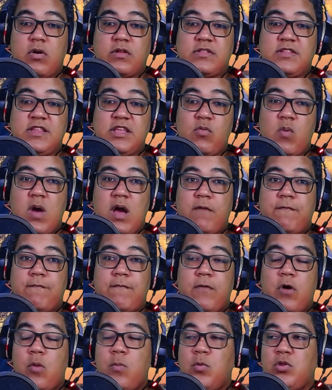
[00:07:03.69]
de uma
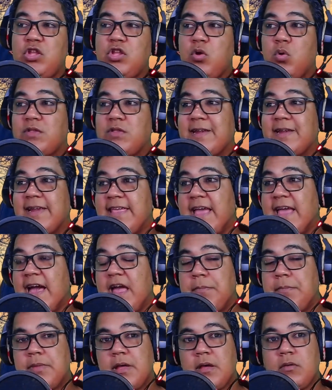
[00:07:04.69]
forma ou de outra ia
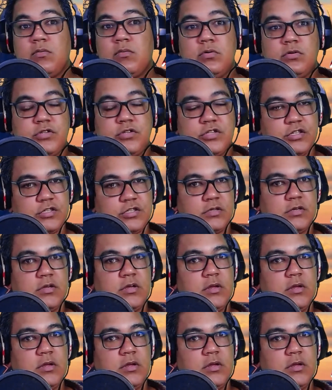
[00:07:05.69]
repercutir.